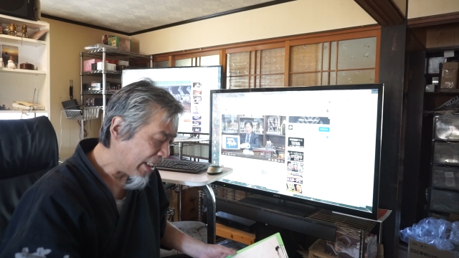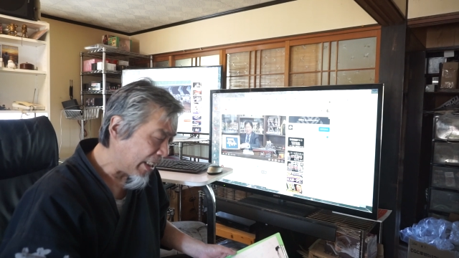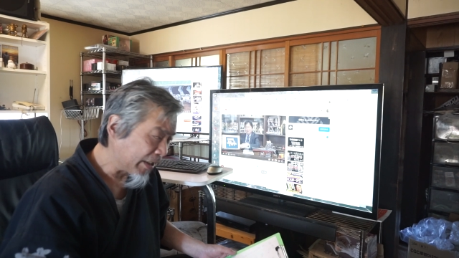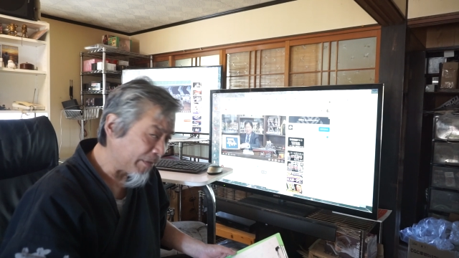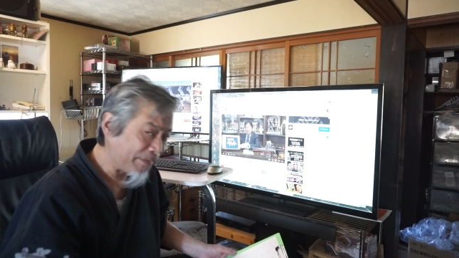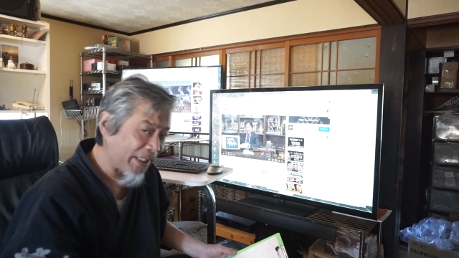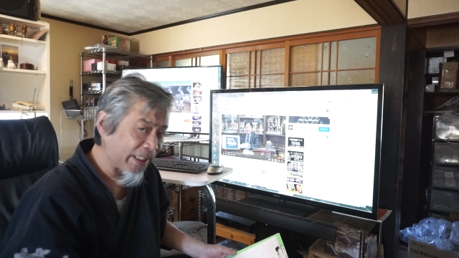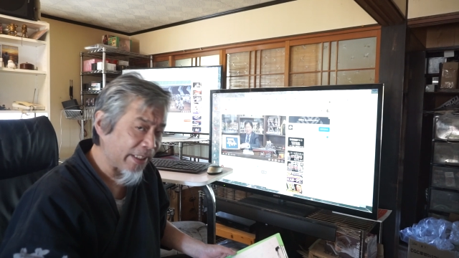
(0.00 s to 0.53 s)
あ
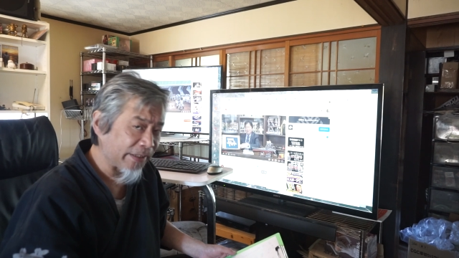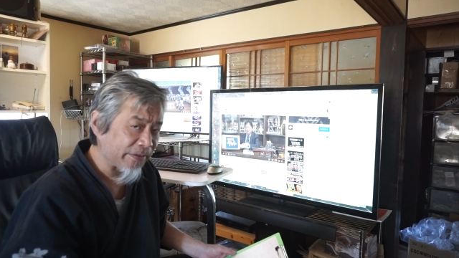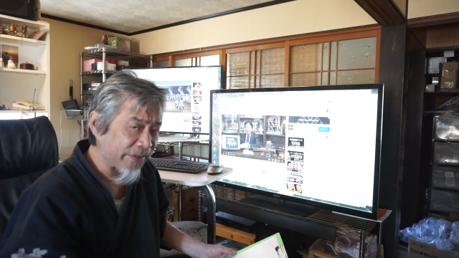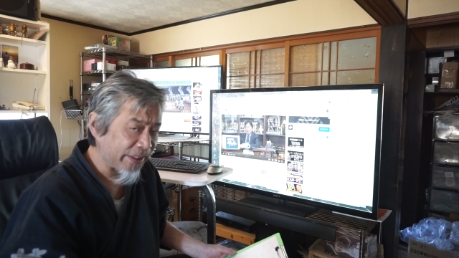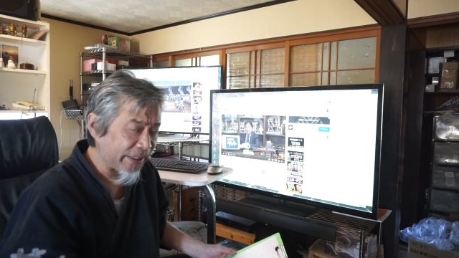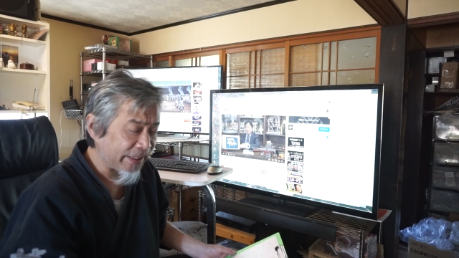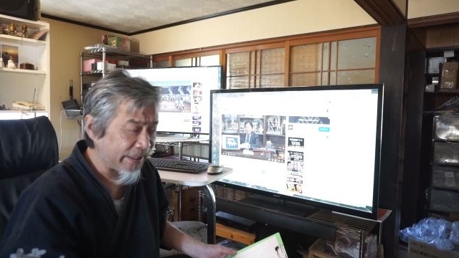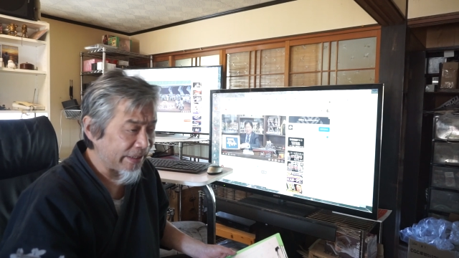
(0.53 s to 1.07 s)
のパレード
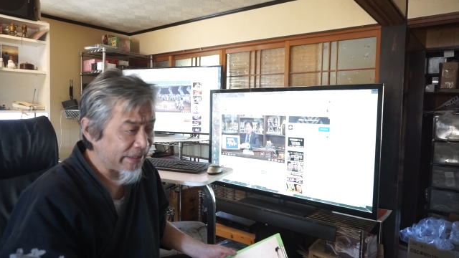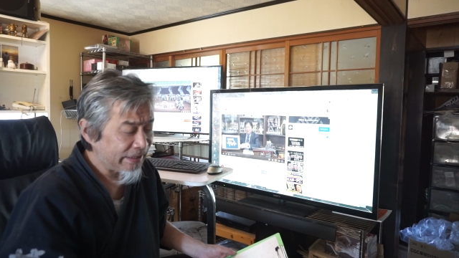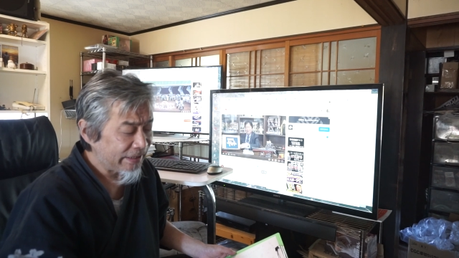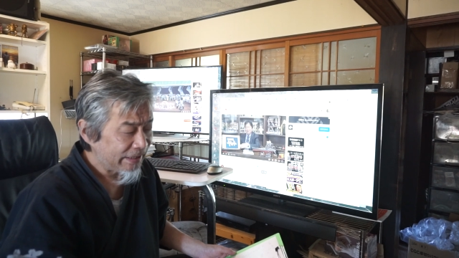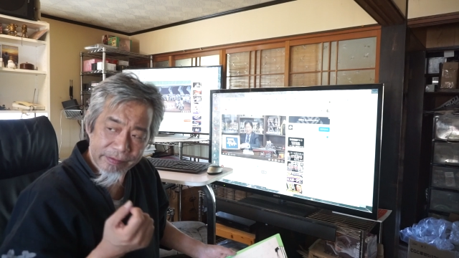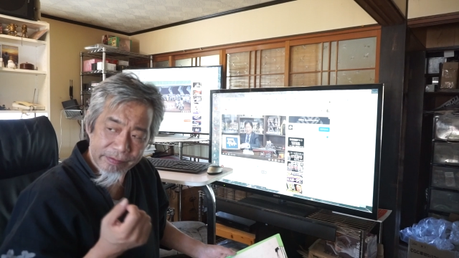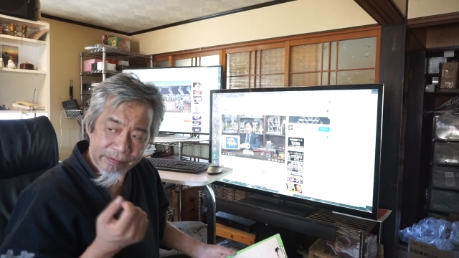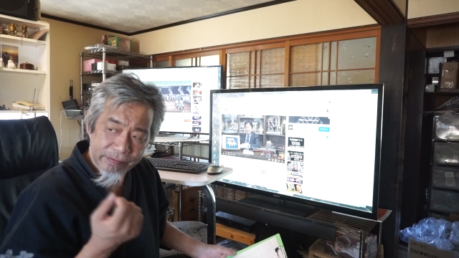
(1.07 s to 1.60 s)
で
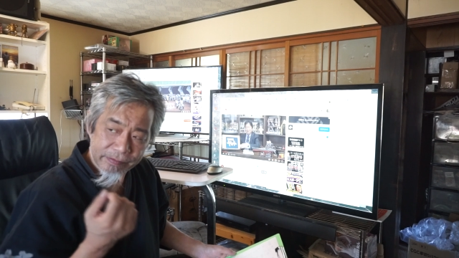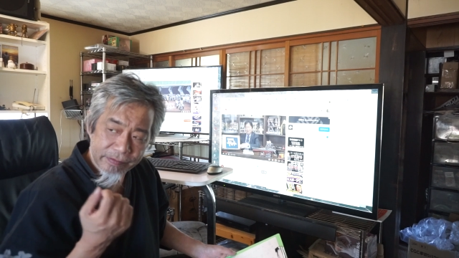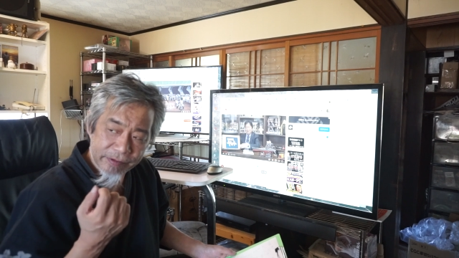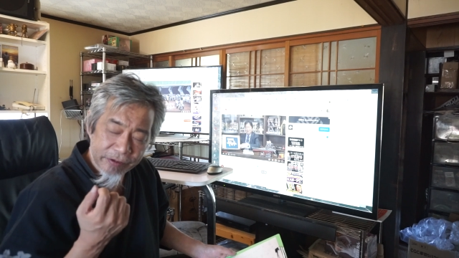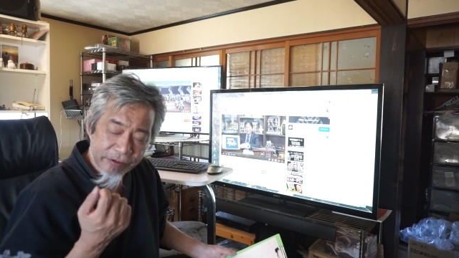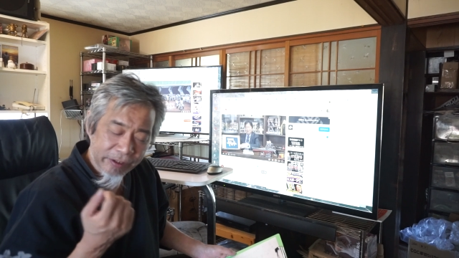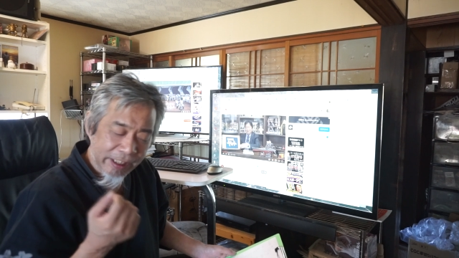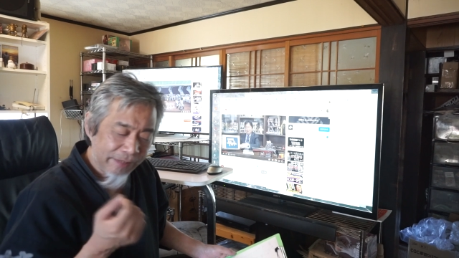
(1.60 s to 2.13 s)

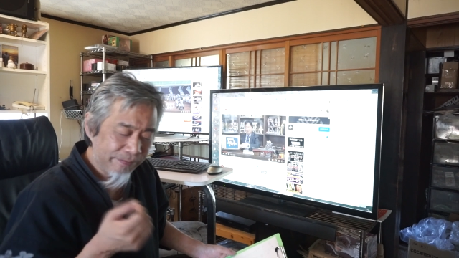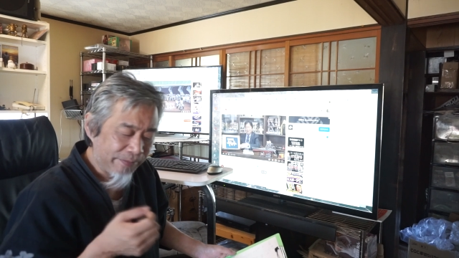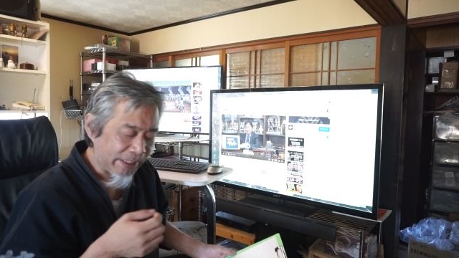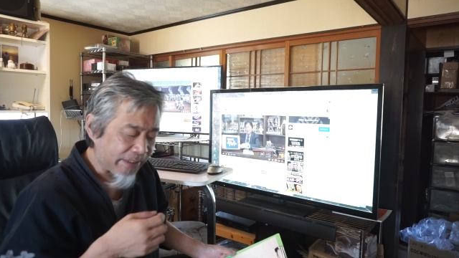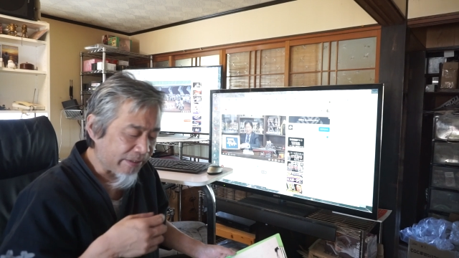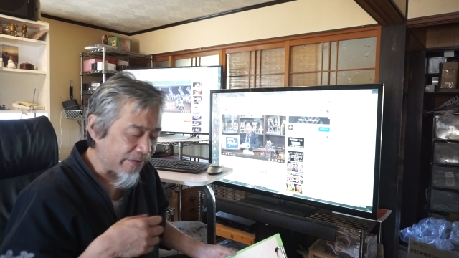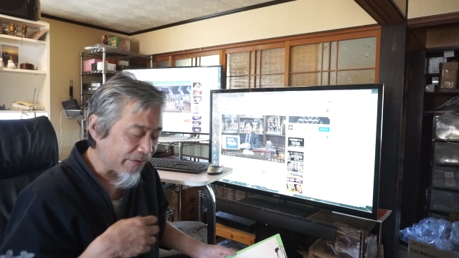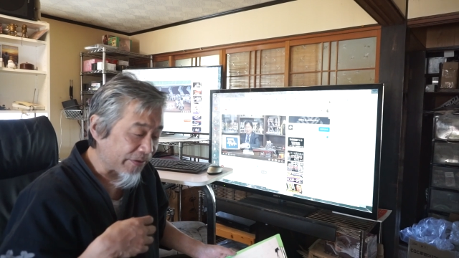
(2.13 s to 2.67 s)

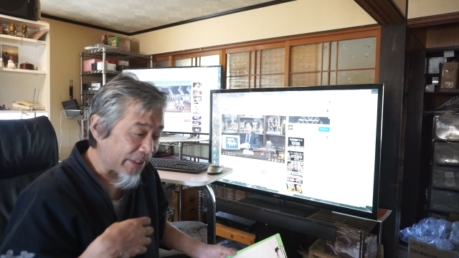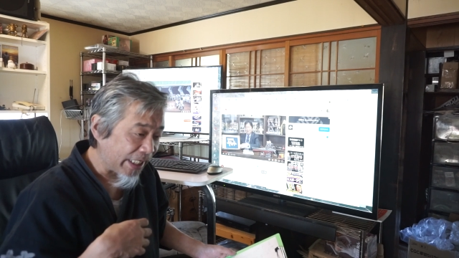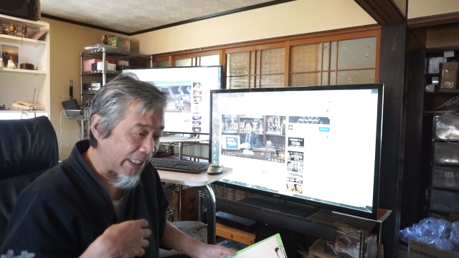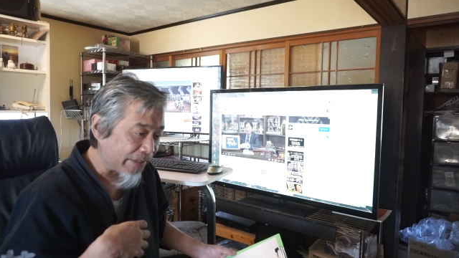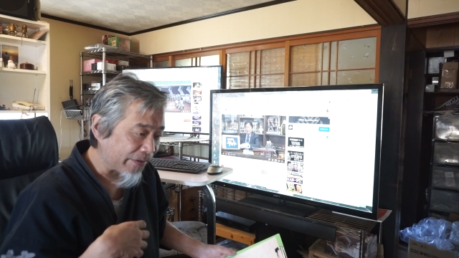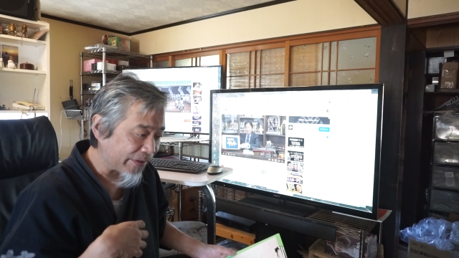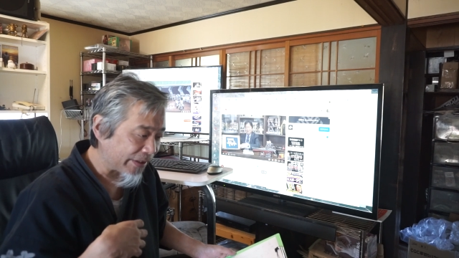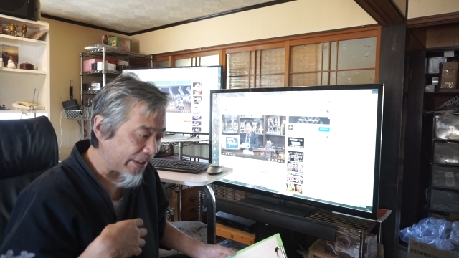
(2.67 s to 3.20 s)
オリンピックの
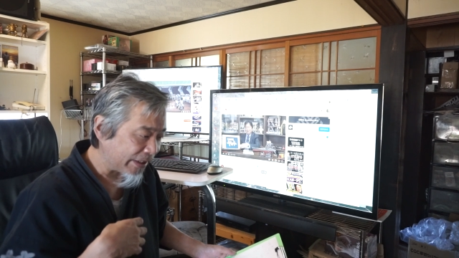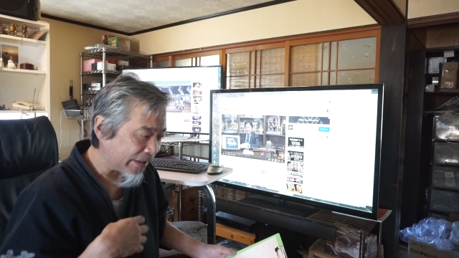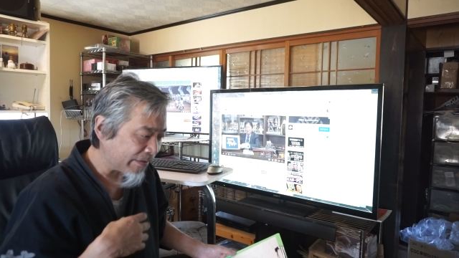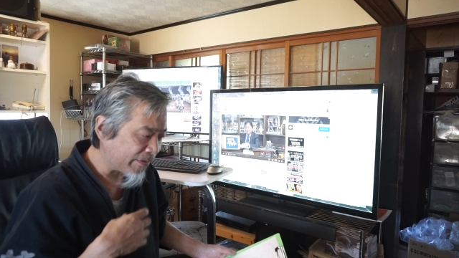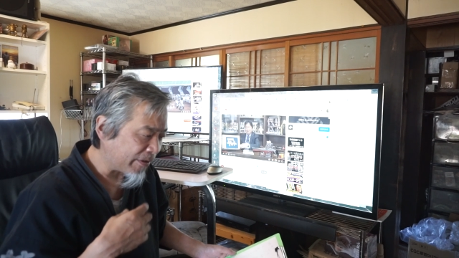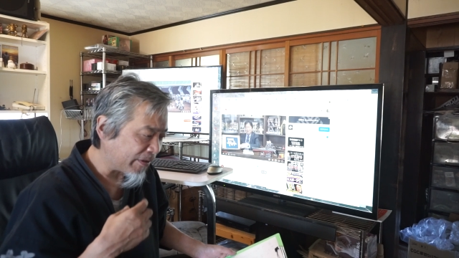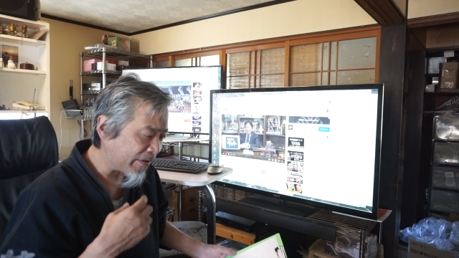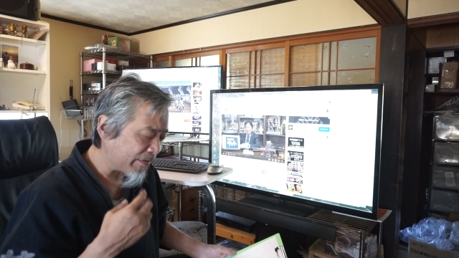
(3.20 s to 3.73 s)
警護っていう
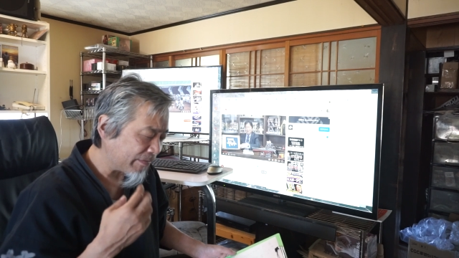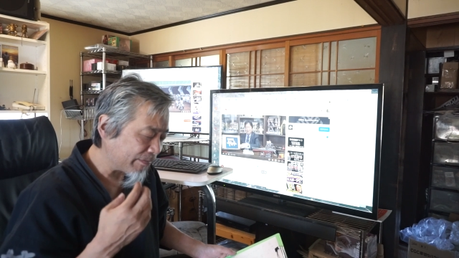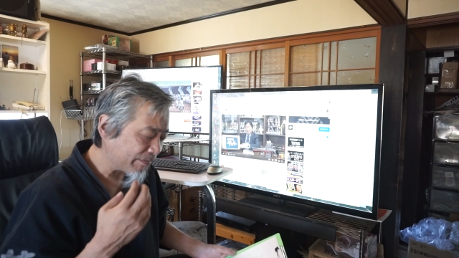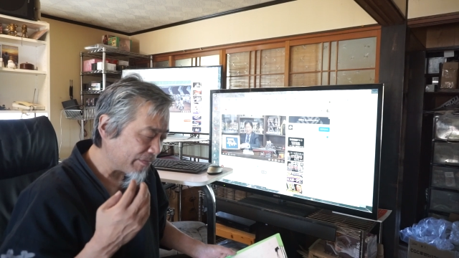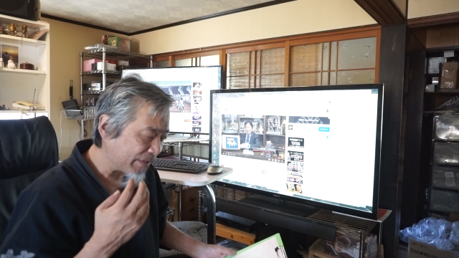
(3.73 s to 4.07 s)
のを